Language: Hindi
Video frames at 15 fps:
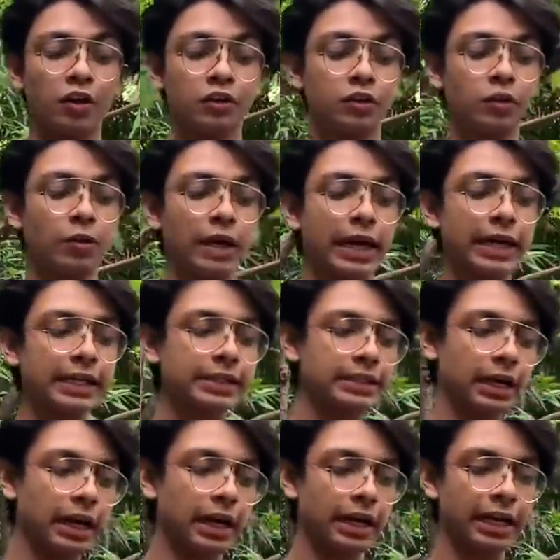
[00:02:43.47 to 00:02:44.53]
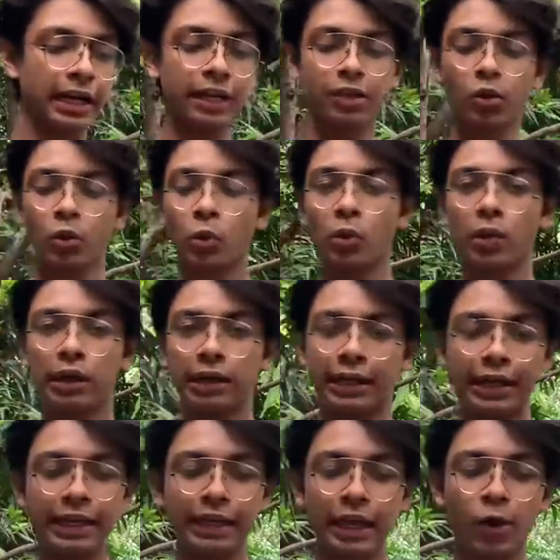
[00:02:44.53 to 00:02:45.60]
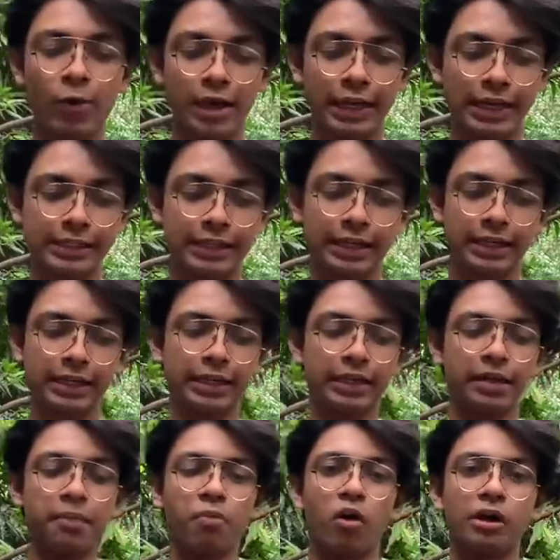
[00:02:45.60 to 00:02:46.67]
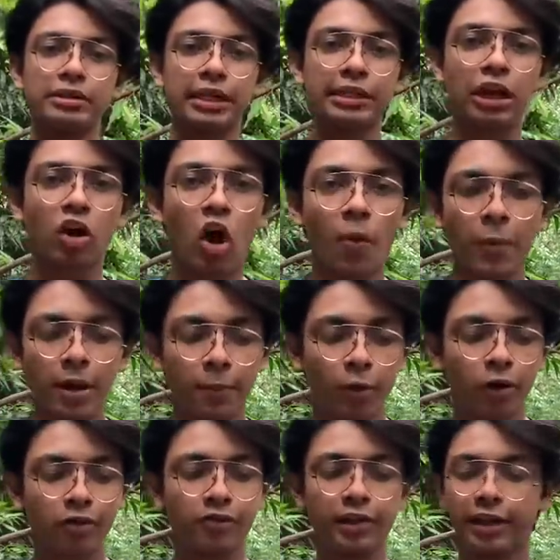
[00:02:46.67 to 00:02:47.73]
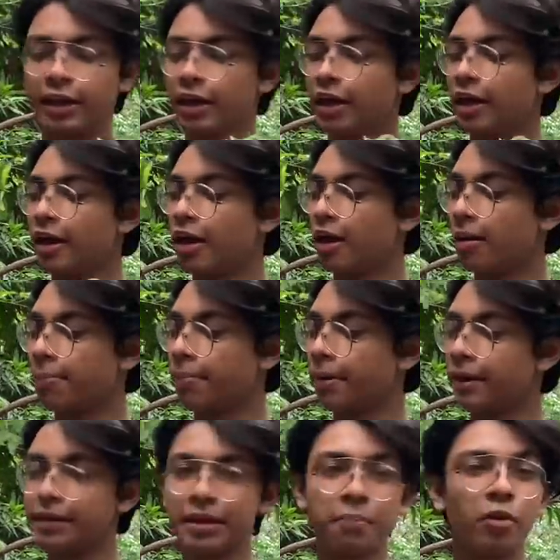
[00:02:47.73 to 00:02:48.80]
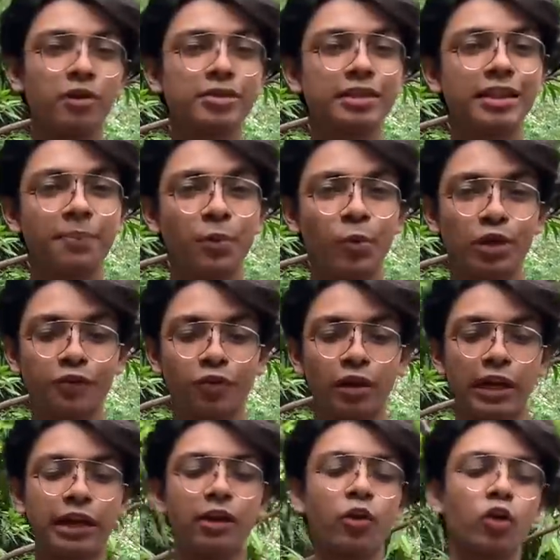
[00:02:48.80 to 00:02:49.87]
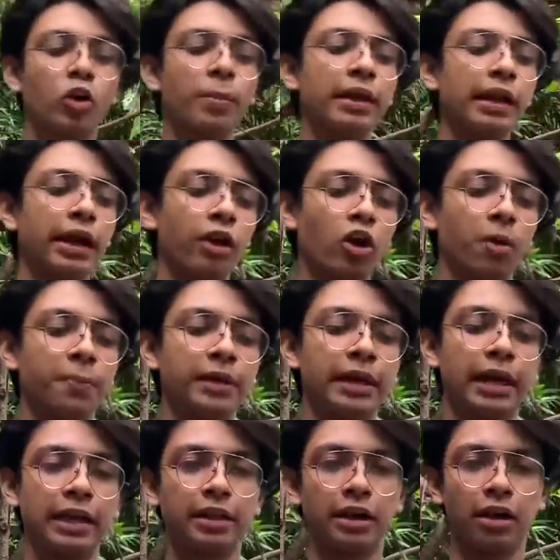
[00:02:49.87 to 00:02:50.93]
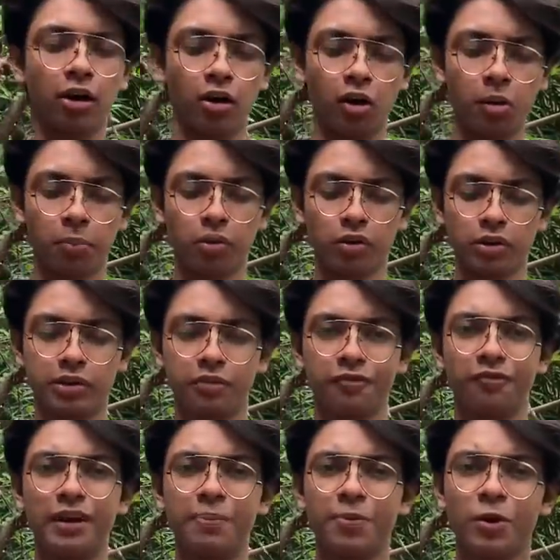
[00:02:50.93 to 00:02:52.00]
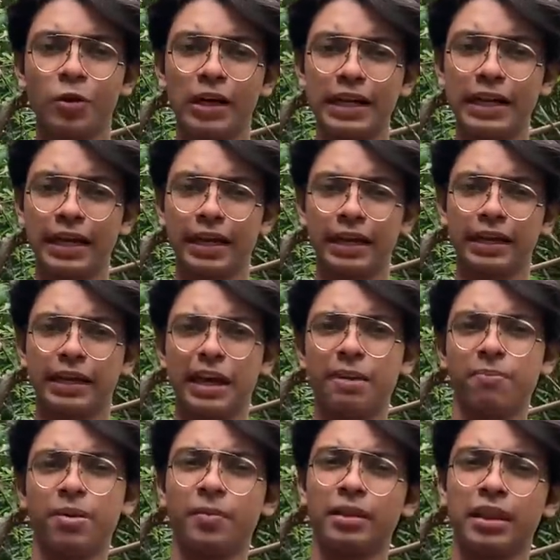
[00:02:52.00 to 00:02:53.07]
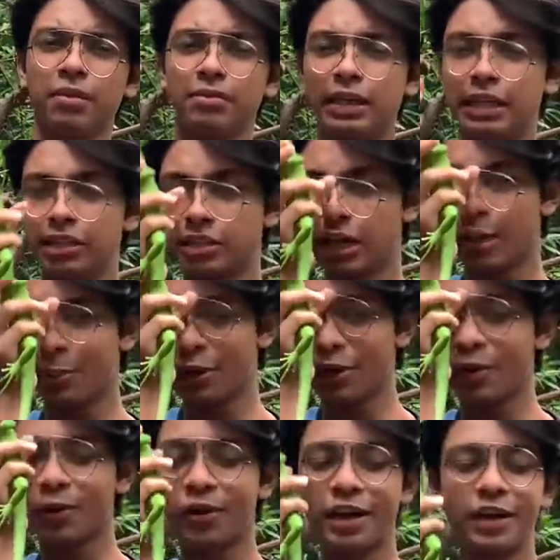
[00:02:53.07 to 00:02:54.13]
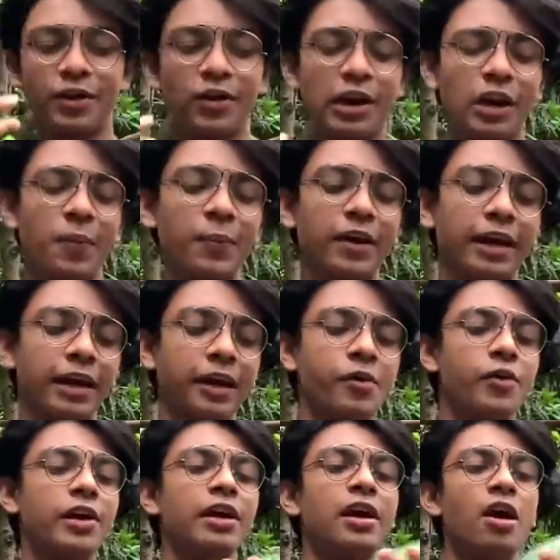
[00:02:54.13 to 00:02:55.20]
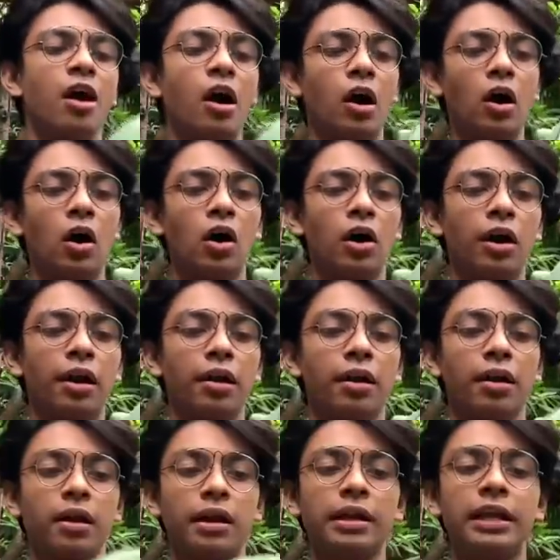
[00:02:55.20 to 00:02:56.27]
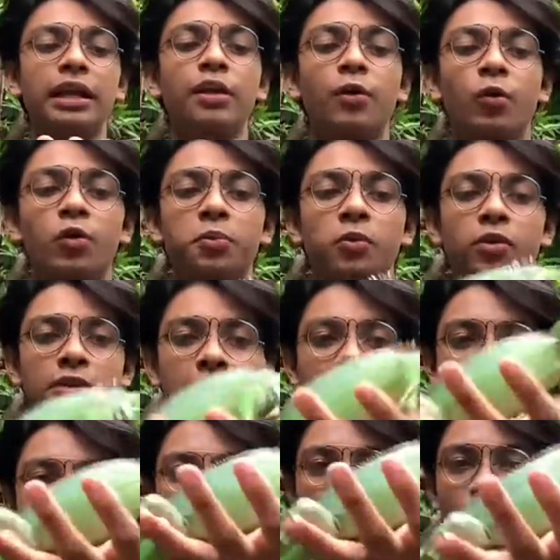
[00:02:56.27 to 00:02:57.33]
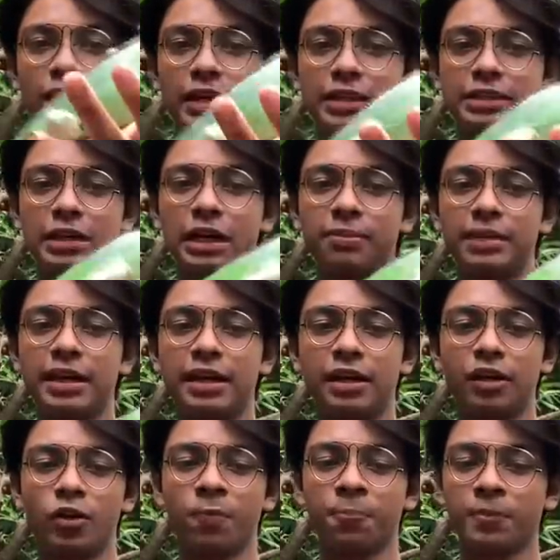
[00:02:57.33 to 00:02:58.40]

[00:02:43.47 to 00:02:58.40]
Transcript: तो गाइस uh, ये दोनों ग्रीन इगवानाज है ठीक है बहुत ज़्यादा कॉमन मॉर्फ है और ये बहुत ज़्यादा ब्यूटीफुल है इन लोग को मैंने अडॉप्ट किया था ऑलमोस्ट फेब्रुवरी के टाइम पे मतलब तीन चार महीने हो गए इनको अडॉप्ट करे हुए और इनकी ग्रोथ बहुत ज़्यादा सही हो रही है ऐसा आप देख रहे हो